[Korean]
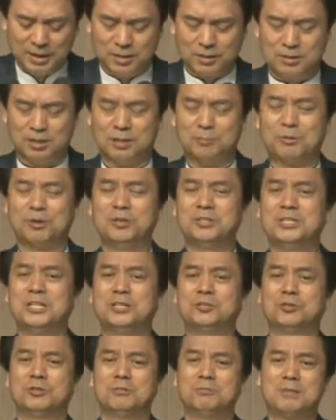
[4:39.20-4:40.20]
그러므로
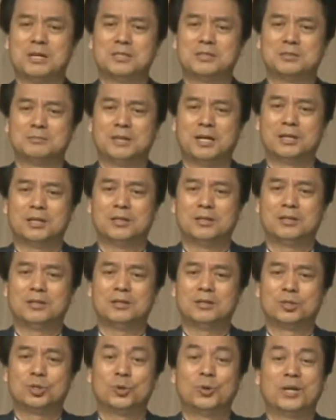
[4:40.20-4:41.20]
예수님
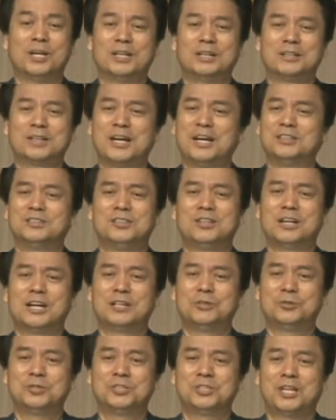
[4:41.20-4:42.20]
말씀하기를 교회는
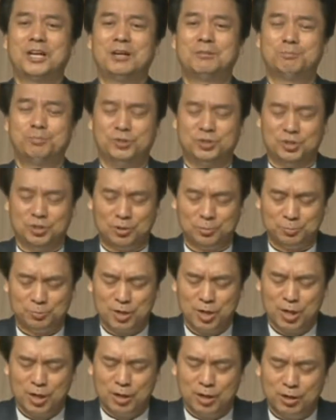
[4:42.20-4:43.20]
강력한 것이다. 부지럽,
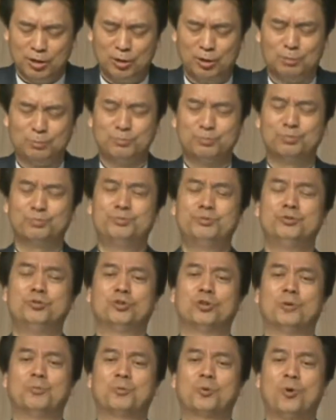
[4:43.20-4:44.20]
어,
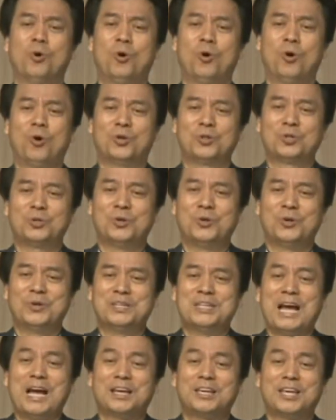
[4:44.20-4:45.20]
부드럽고 또
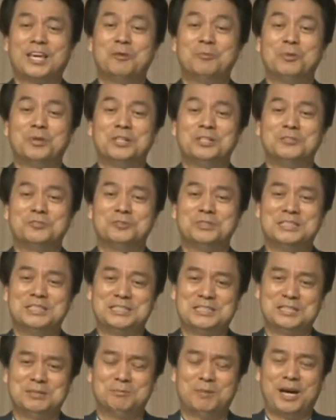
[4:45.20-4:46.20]
약해 보일 수
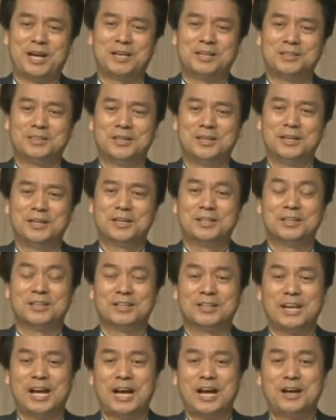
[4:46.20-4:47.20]
있지만은
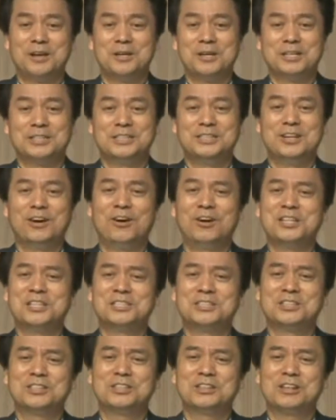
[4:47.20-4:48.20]
그러나 그
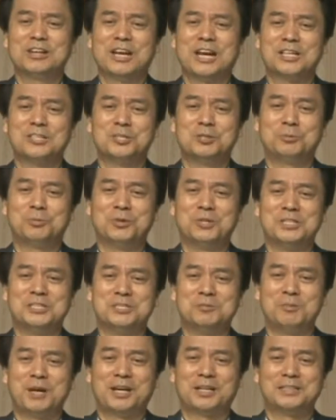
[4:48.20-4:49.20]
어리석은 것 같이
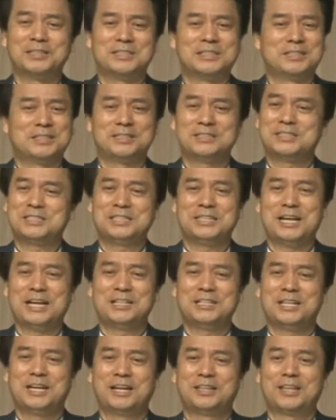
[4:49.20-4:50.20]
보이지만은 그렇지
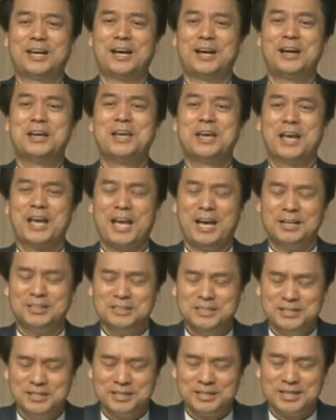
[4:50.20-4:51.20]
아니하다
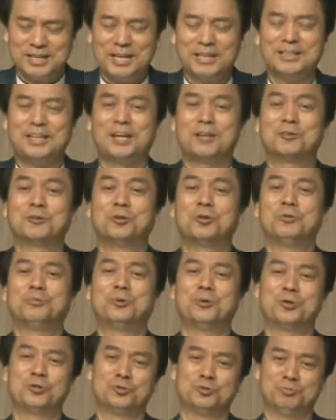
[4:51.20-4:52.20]
강력하다는 걸
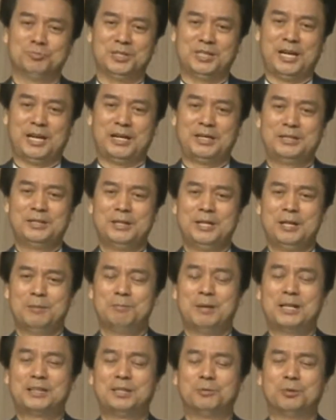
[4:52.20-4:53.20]
보여줍니다.
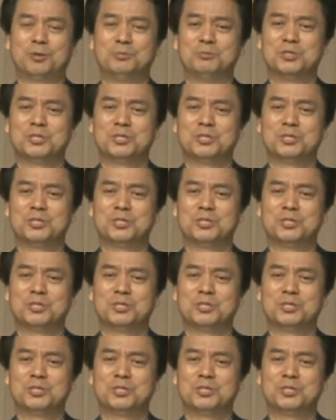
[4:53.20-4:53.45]
마태복음